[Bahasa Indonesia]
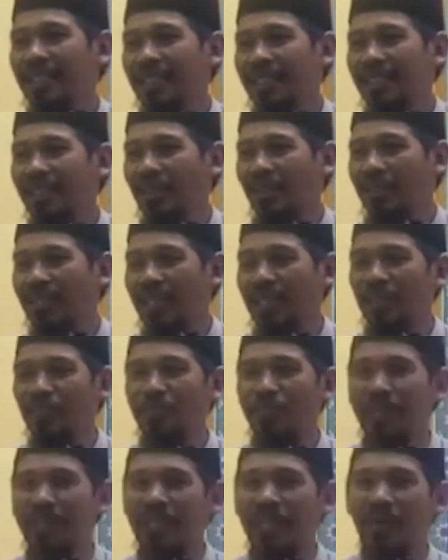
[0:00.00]
Dokter
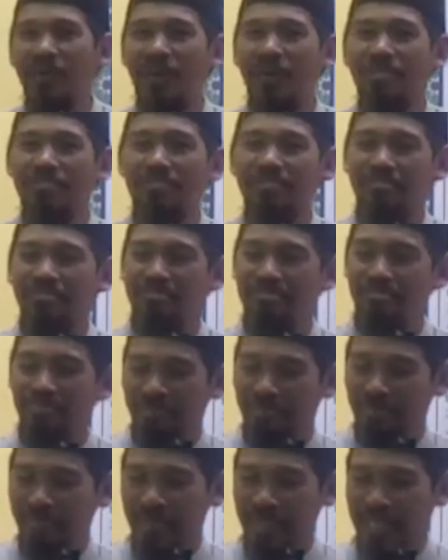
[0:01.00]
itu menjawab
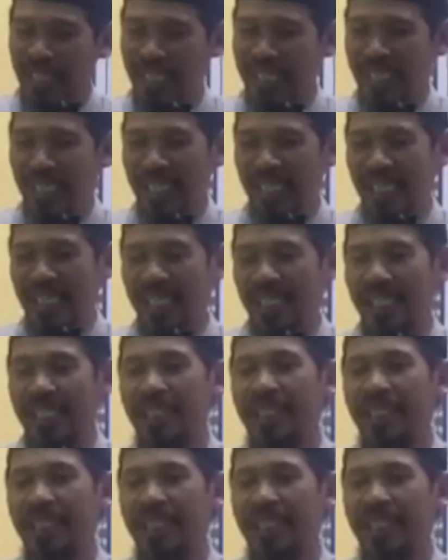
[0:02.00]
begini,